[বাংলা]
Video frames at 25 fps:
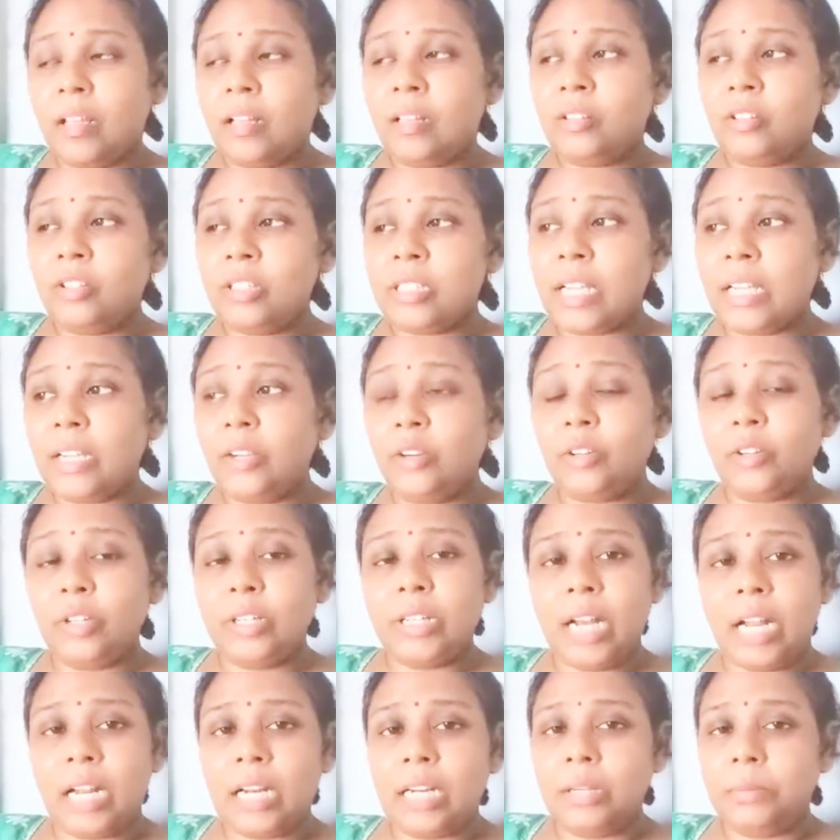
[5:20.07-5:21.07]
তো যাই হোক
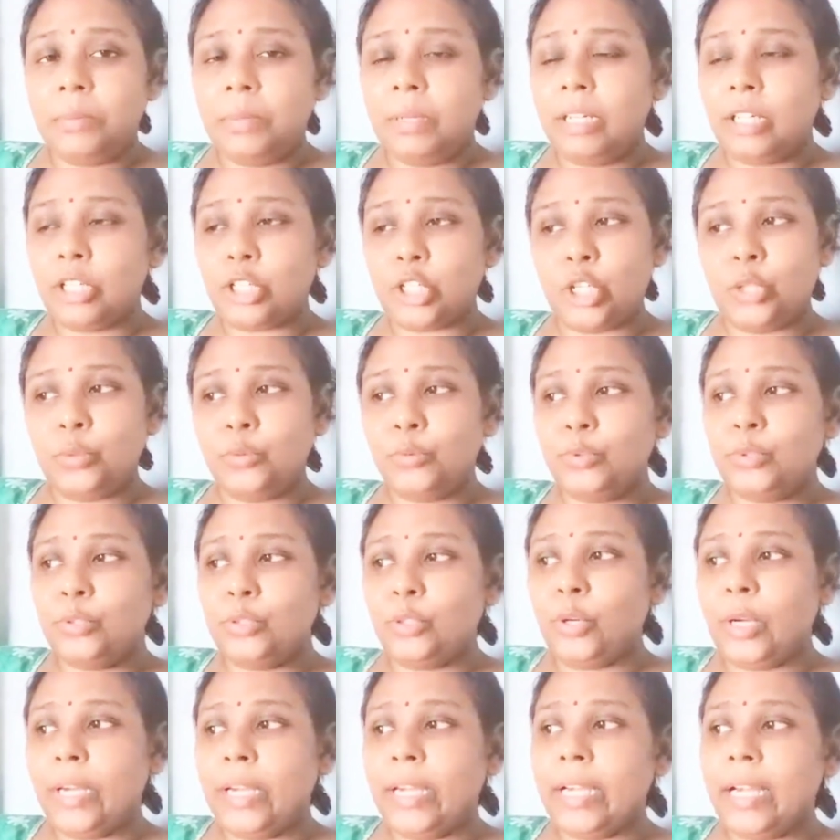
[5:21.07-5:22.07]
ওই রান্নাবান্না সমস্ত
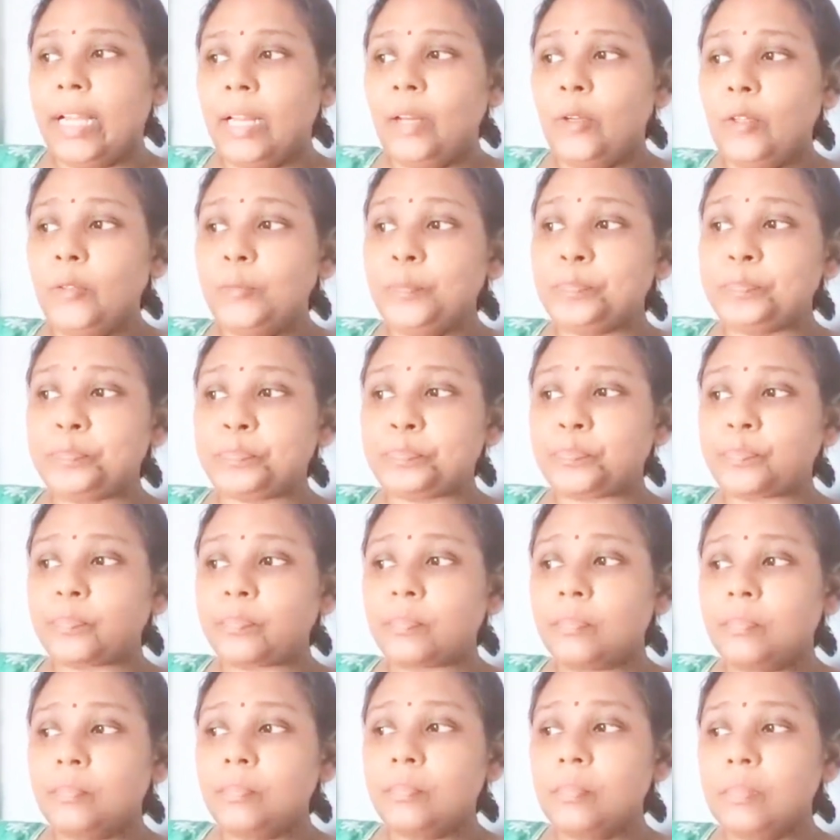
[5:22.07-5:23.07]
হয়ে গেল
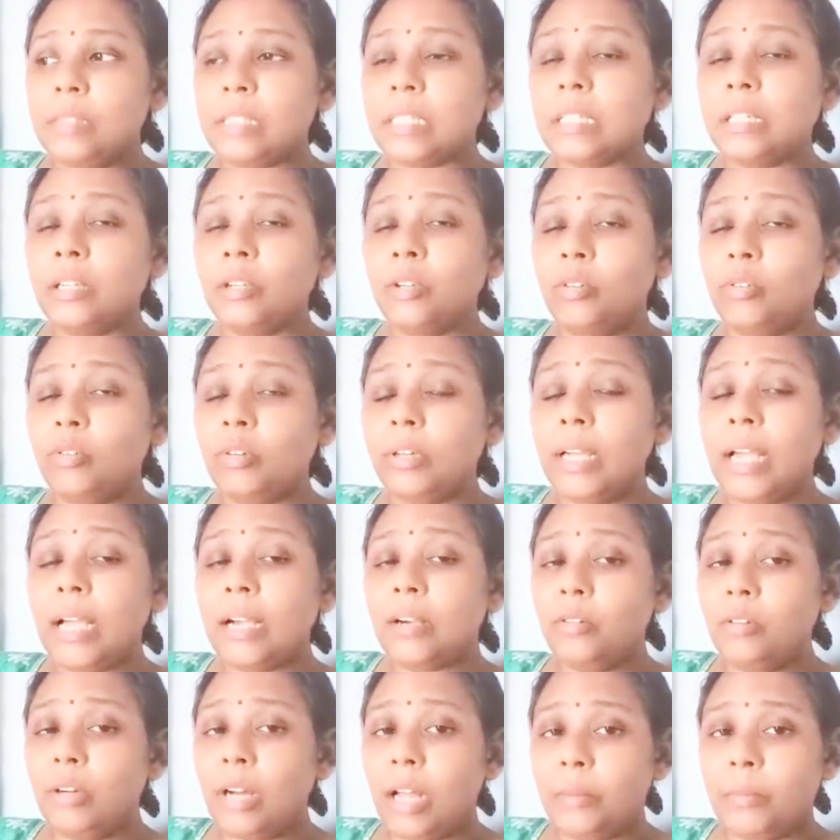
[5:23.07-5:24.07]
করে
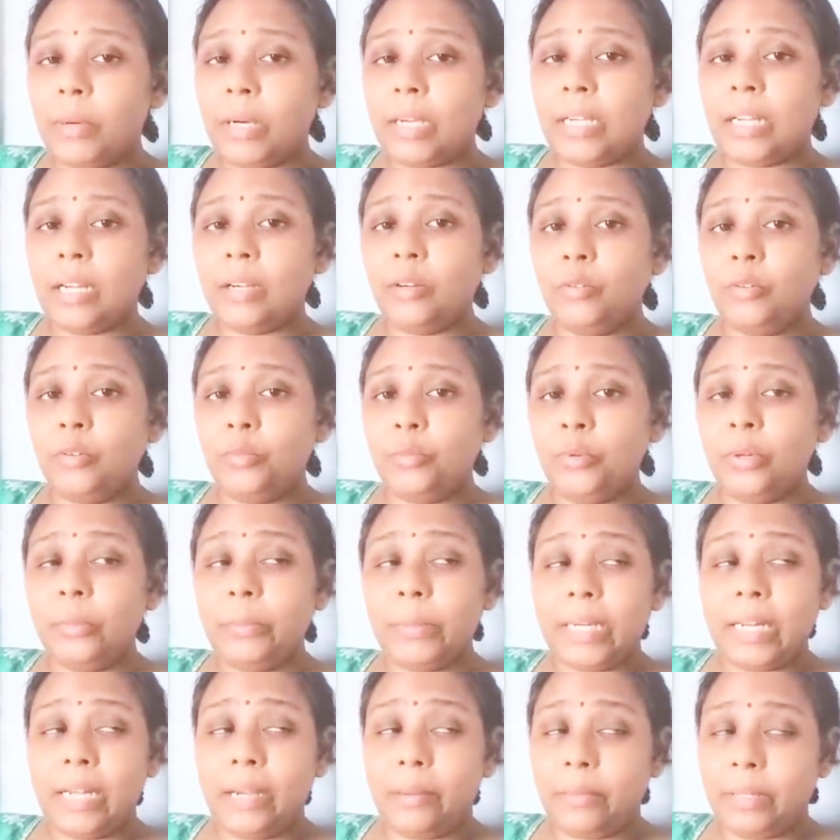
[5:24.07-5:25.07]
এখন আমারটা করব
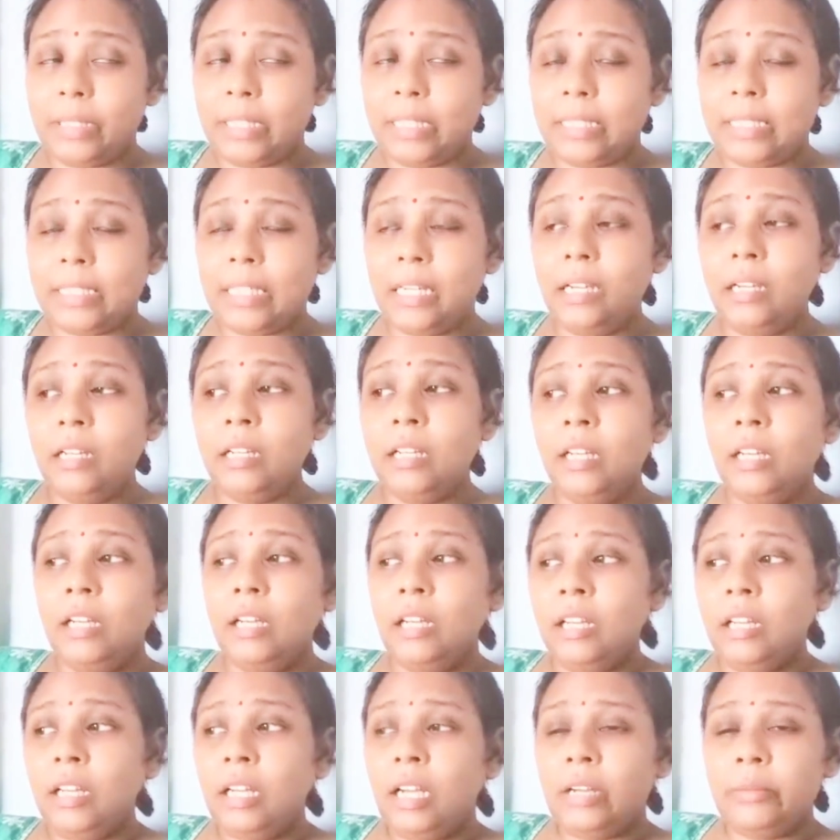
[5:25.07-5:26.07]
মানে আমাদেরটা
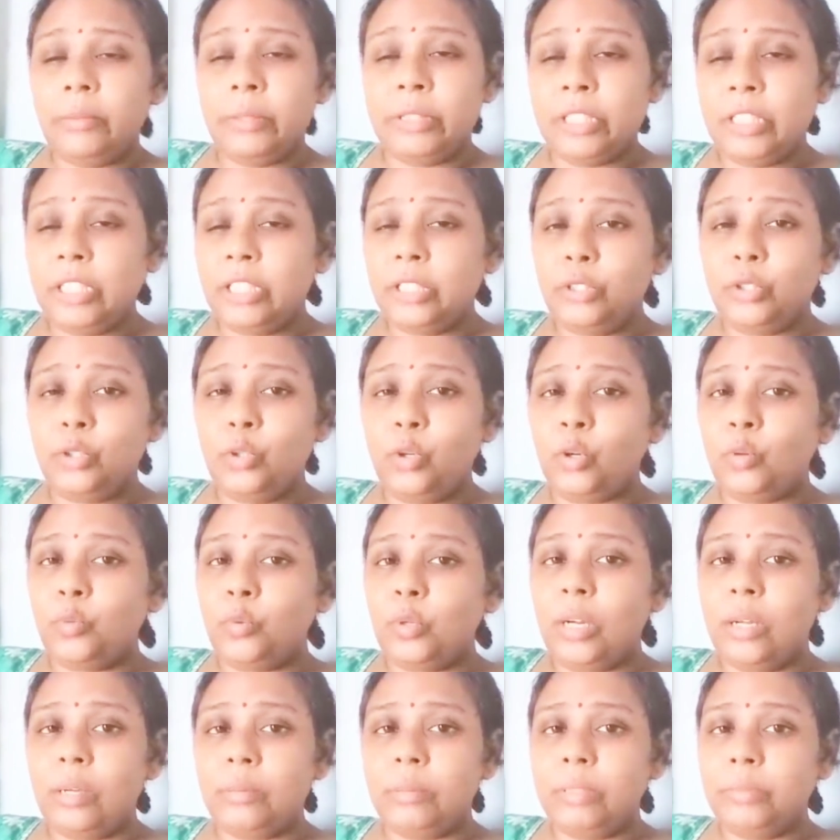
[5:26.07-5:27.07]
বেশি কিছু করব
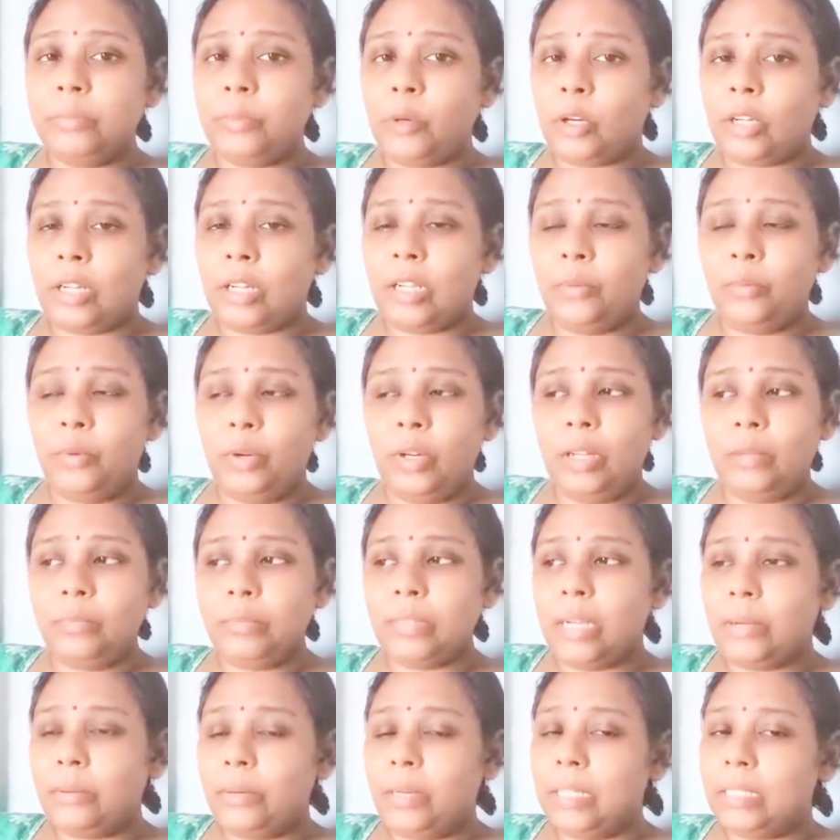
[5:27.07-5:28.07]
না আমি বরকে বললাম
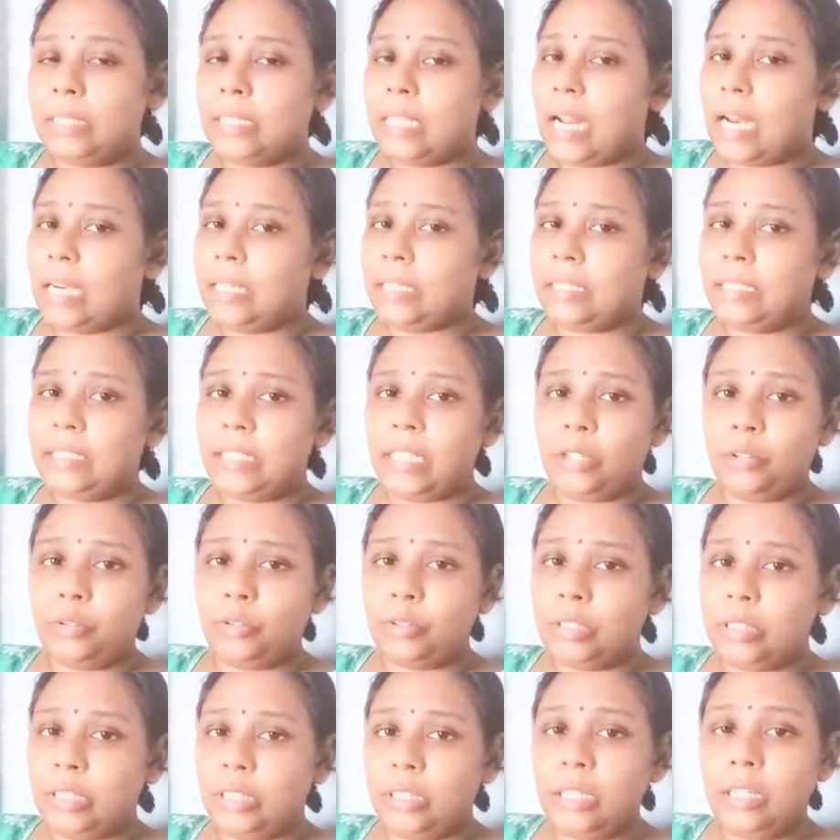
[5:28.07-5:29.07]
যে আমার আজ আর ইচ্ছা
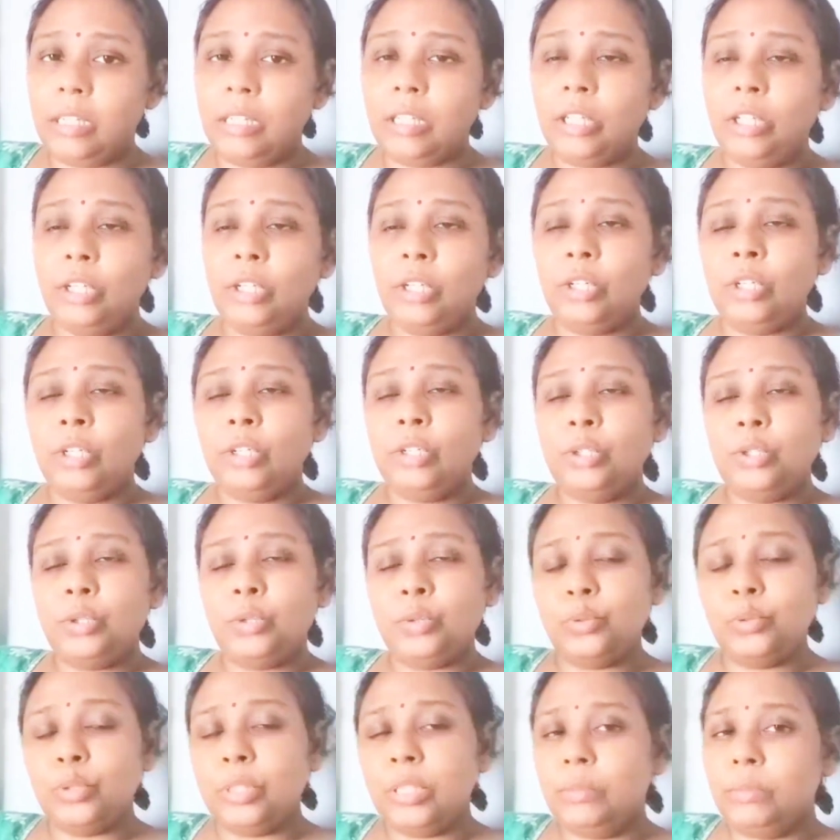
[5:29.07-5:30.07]
করছে না
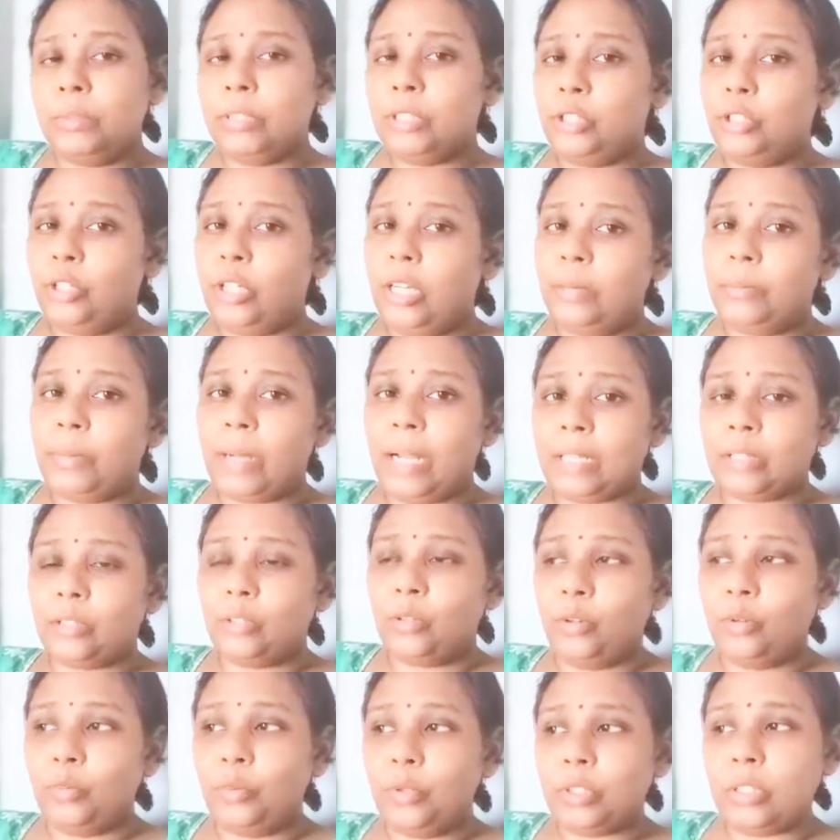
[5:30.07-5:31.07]
শুধু ডিমের ঝোল আর ভাত
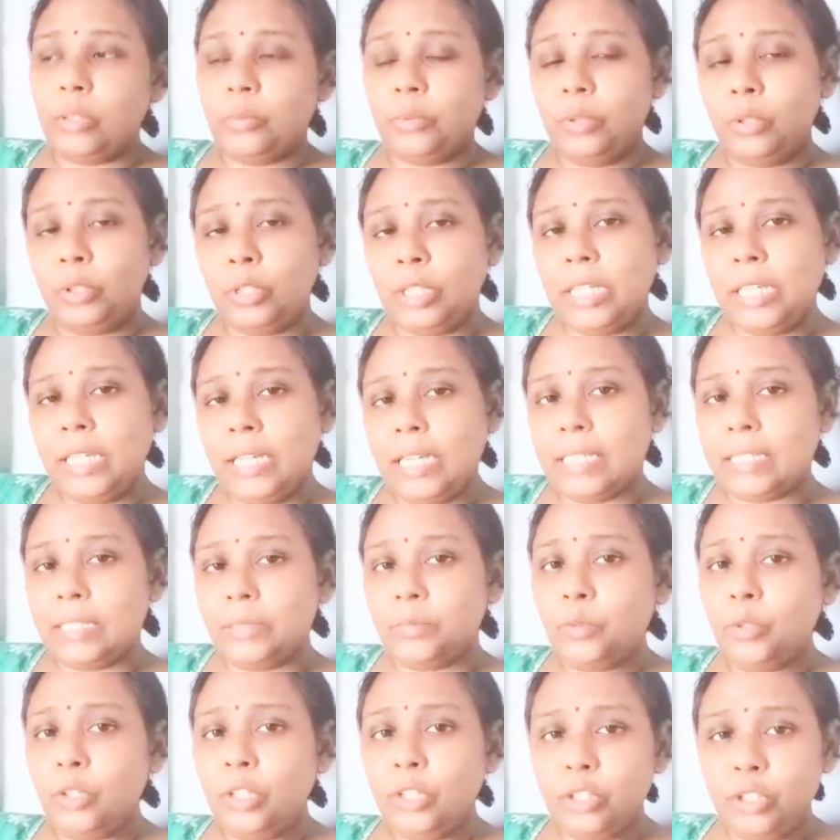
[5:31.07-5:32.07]
করবো তো বললো ঠিক আছে
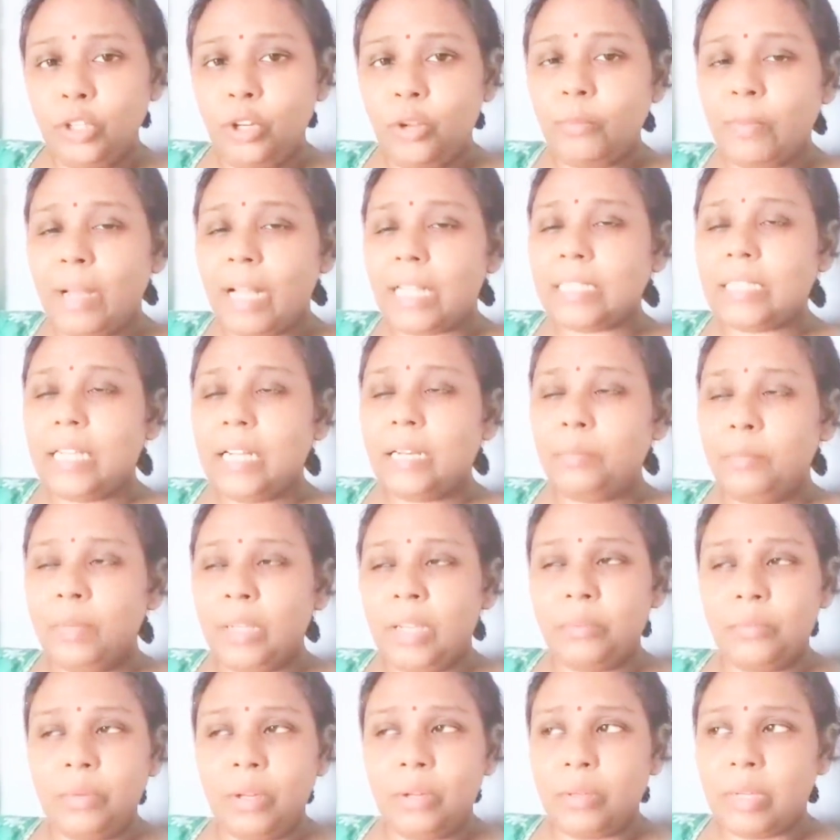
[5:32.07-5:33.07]
বলেছিল মাছ আনবে
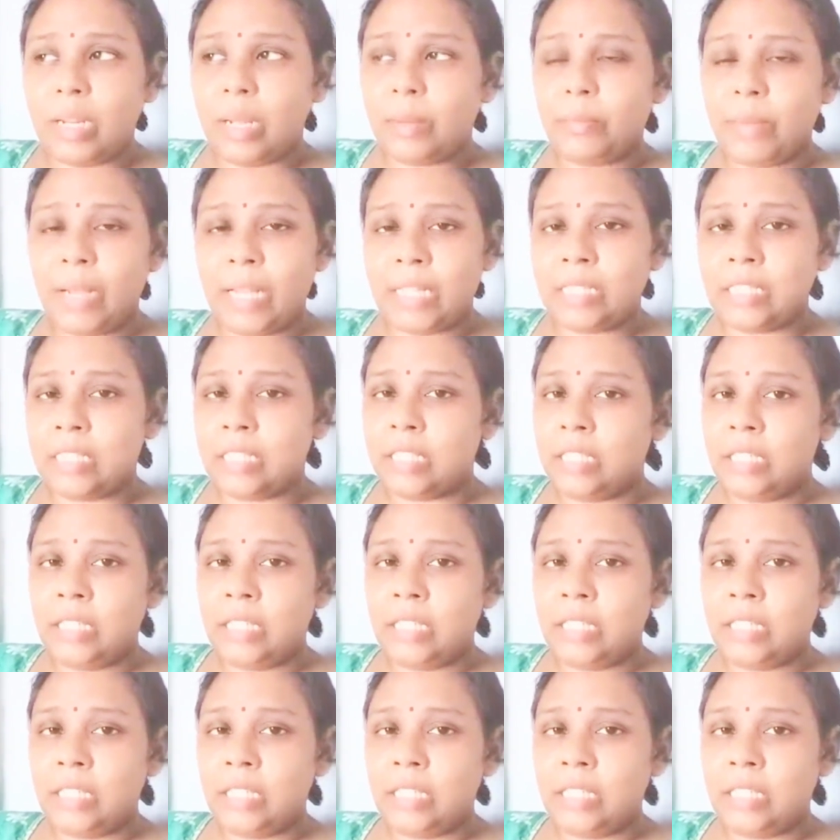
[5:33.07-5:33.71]
আমরা না মাছ